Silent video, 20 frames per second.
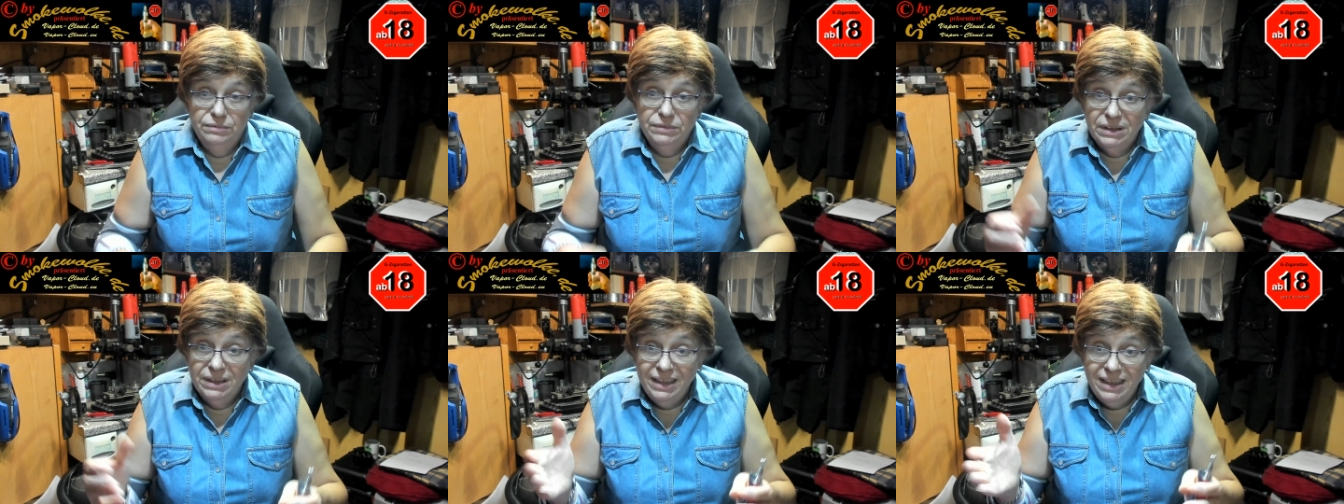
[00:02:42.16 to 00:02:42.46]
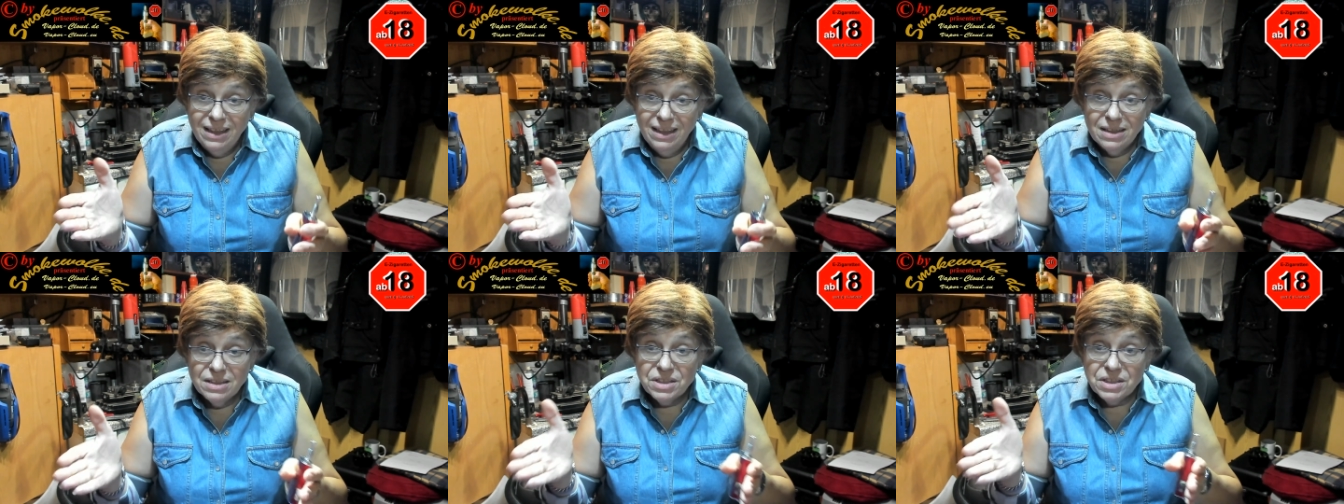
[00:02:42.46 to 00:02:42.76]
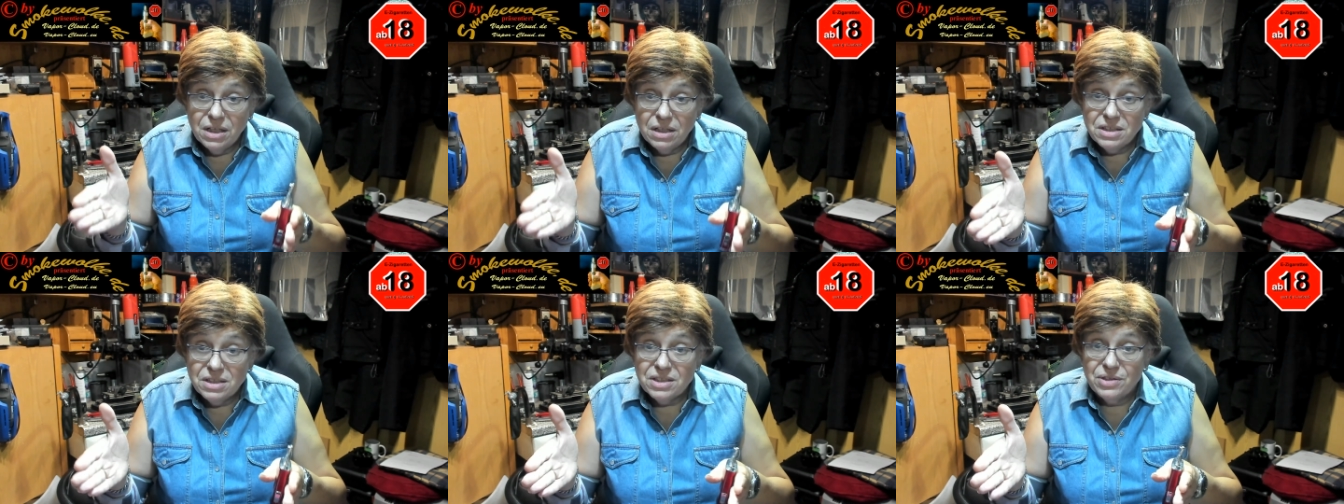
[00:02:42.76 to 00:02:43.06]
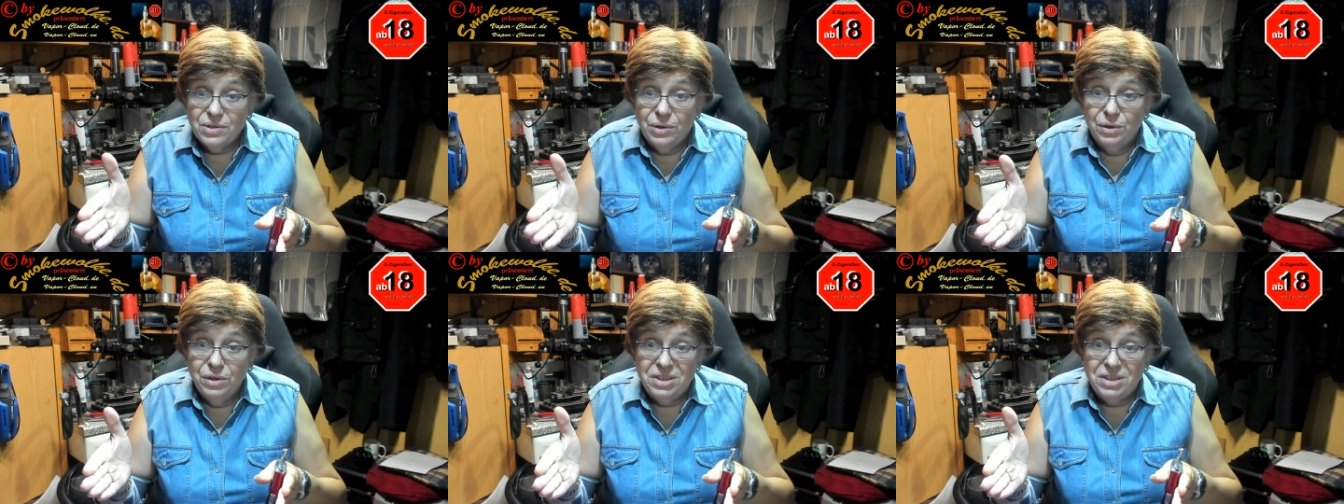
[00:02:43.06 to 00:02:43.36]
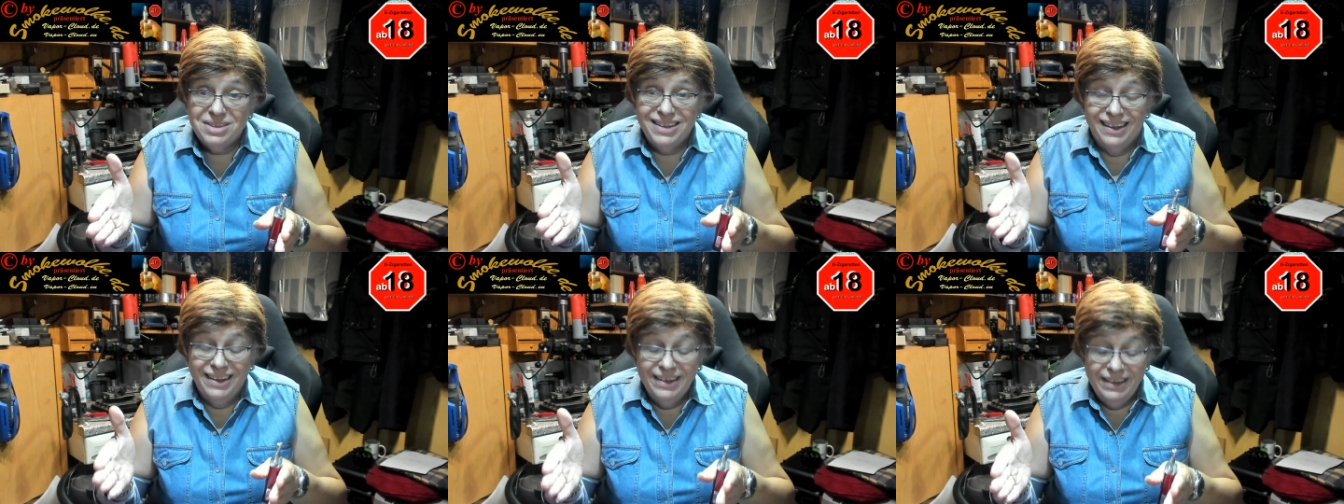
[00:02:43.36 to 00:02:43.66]
Ihr setzt
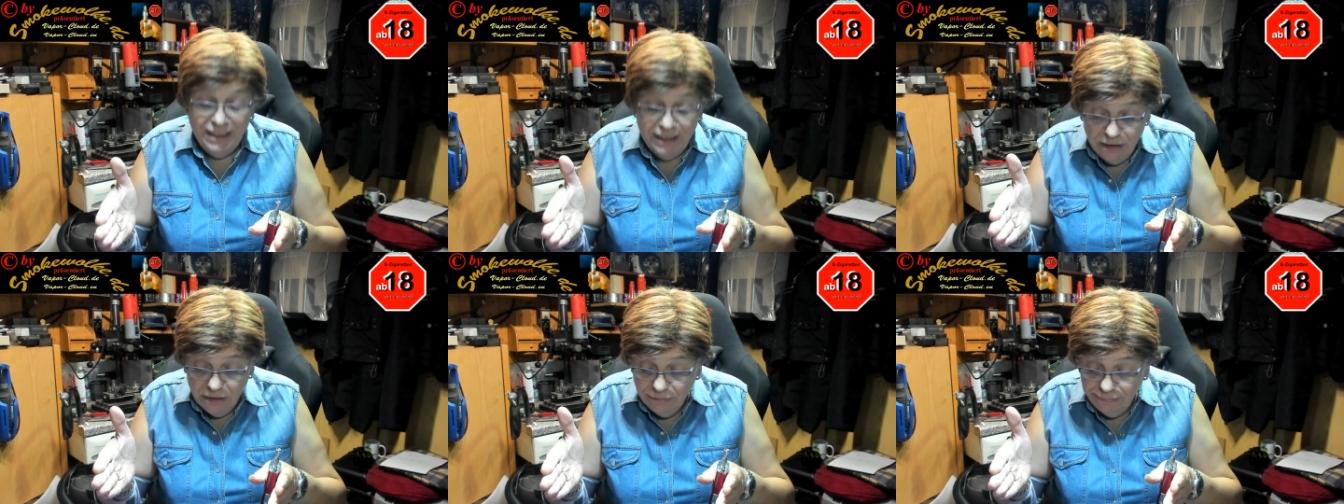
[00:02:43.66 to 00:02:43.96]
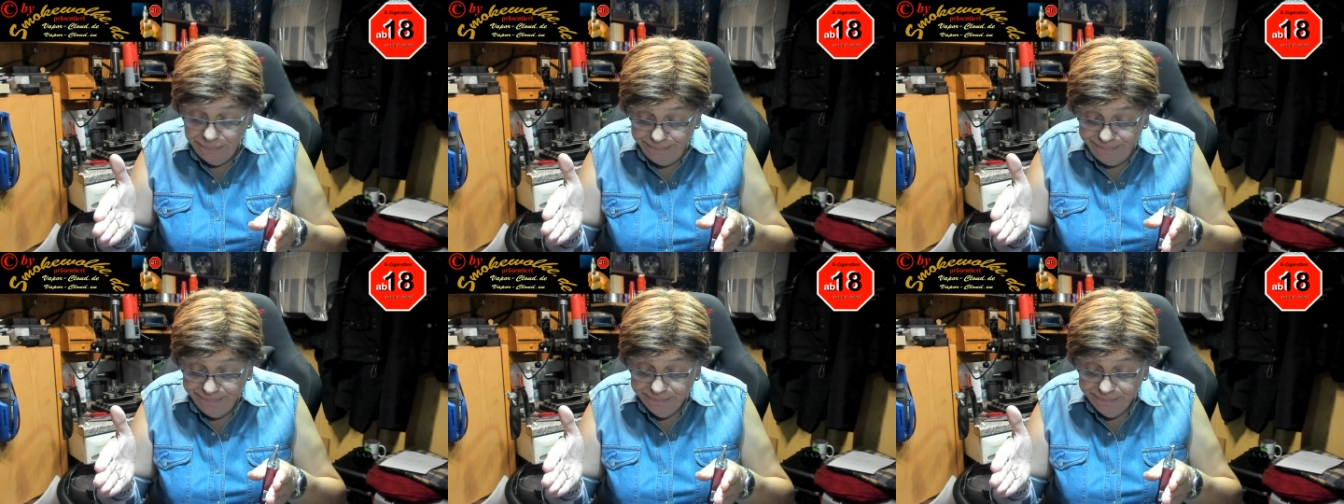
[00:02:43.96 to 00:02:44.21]
euch dahin